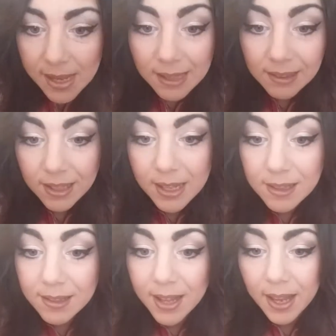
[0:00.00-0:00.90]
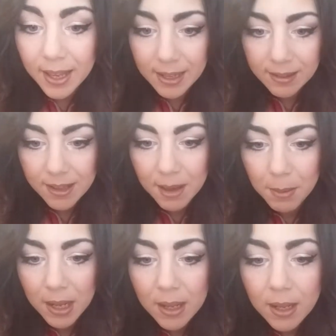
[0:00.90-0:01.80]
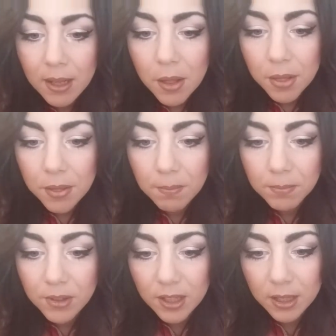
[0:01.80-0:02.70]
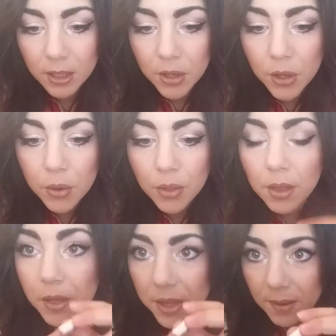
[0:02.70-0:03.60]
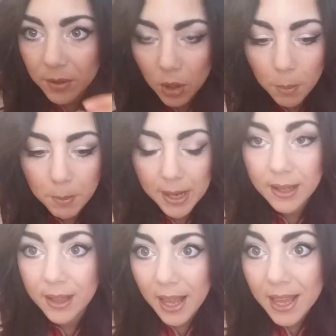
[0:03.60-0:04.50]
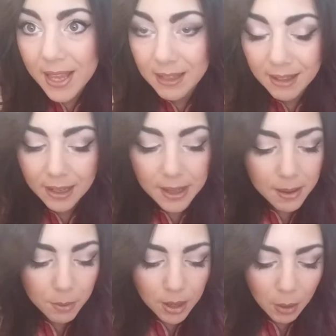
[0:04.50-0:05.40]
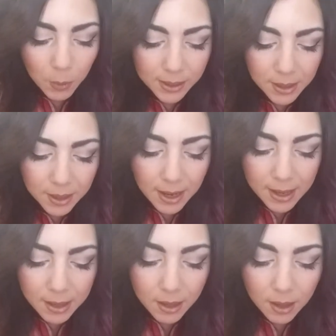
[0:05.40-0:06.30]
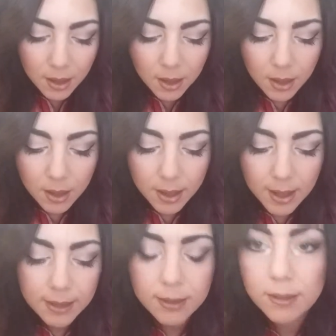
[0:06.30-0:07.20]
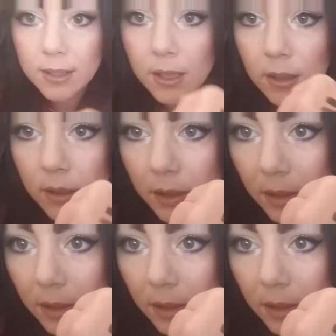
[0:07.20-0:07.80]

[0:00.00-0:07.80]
es este que se llama Chic Nude 120 y es el que llevo en la waterline. Es así.